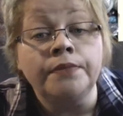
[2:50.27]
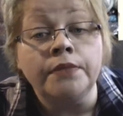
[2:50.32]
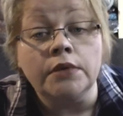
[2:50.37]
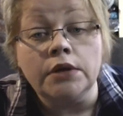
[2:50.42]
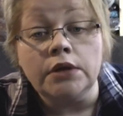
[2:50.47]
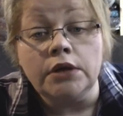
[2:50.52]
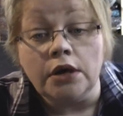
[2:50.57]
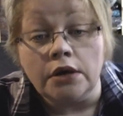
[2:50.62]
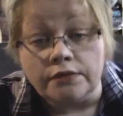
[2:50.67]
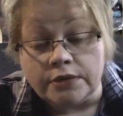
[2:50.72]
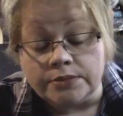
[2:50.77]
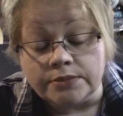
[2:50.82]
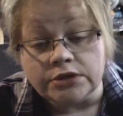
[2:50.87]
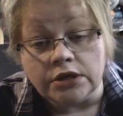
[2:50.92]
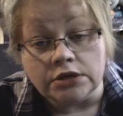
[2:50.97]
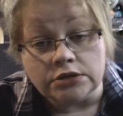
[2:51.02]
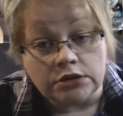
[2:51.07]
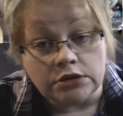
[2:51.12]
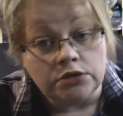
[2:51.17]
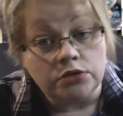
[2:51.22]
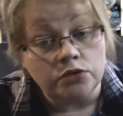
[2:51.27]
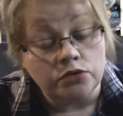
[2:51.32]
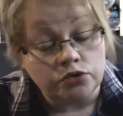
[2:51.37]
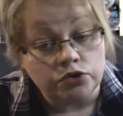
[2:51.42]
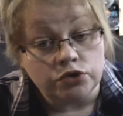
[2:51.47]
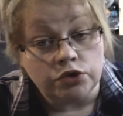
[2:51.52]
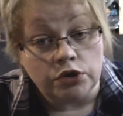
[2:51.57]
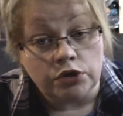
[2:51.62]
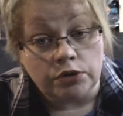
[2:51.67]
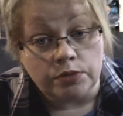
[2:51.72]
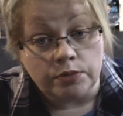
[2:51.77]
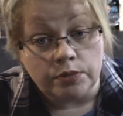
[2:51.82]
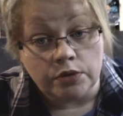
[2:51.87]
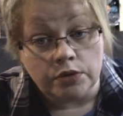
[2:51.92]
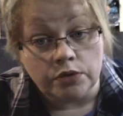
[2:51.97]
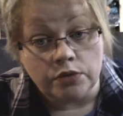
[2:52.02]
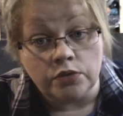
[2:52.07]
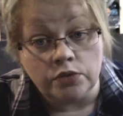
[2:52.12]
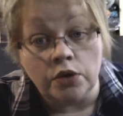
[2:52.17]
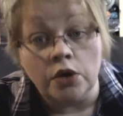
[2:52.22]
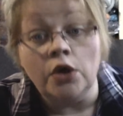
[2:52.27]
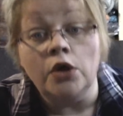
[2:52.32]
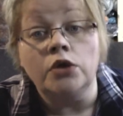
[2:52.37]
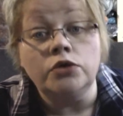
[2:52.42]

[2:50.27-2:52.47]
я вам сказать точно не могу.